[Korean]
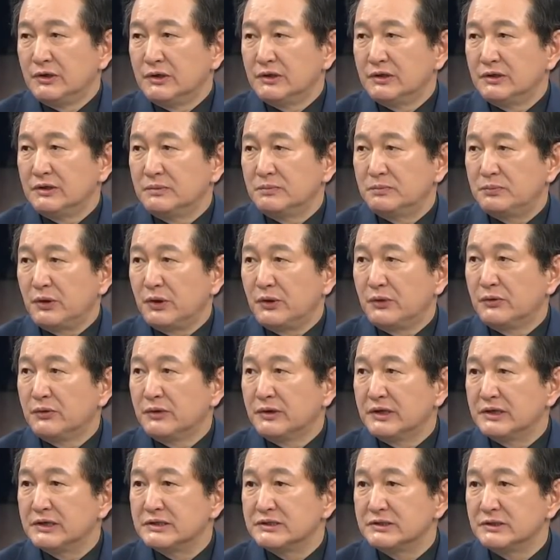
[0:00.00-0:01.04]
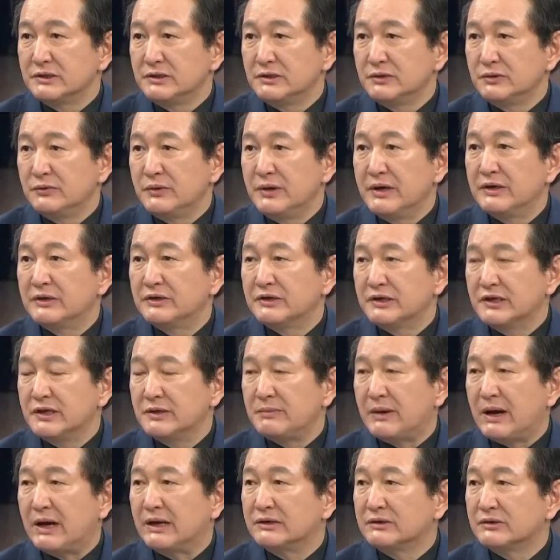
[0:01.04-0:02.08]
이 병원에서 왜 그렇게
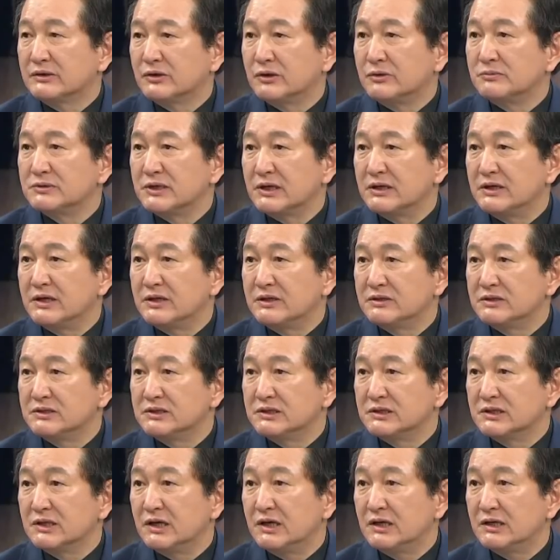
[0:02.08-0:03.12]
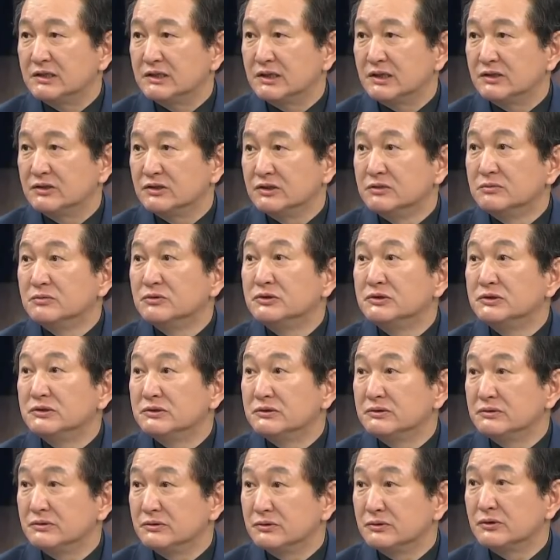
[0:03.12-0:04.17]
많은 검사를 했는지가 일단
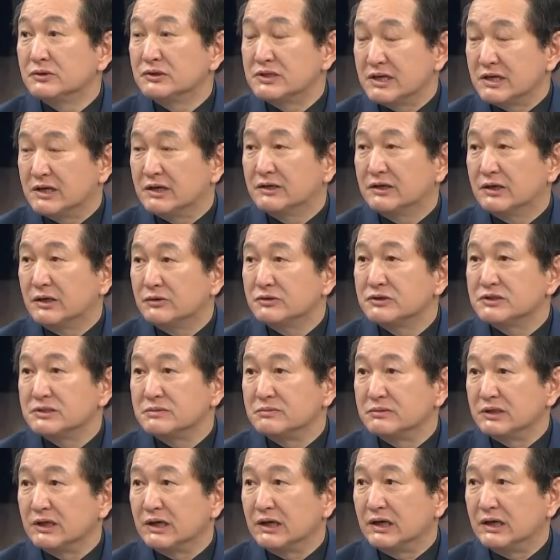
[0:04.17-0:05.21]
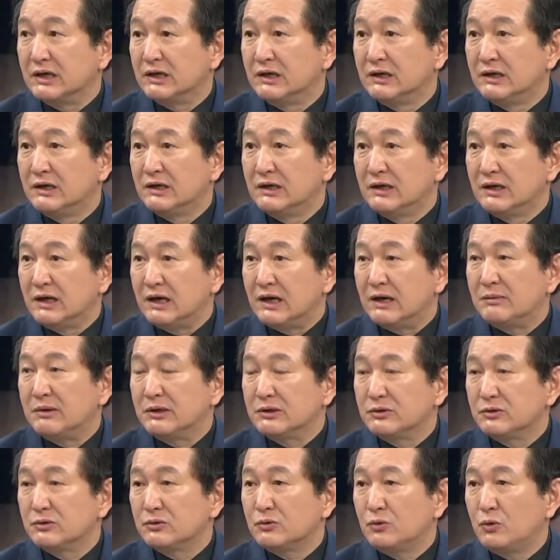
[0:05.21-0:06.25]
의문으로 생각을 하고 있습니다. 아, 예.
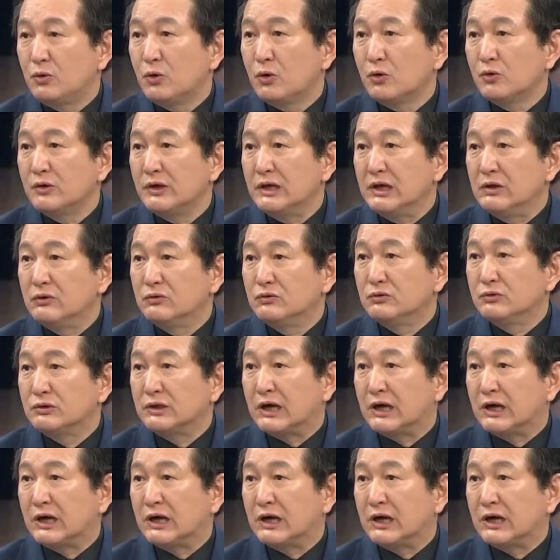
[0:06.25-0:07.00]
아마도 코로나19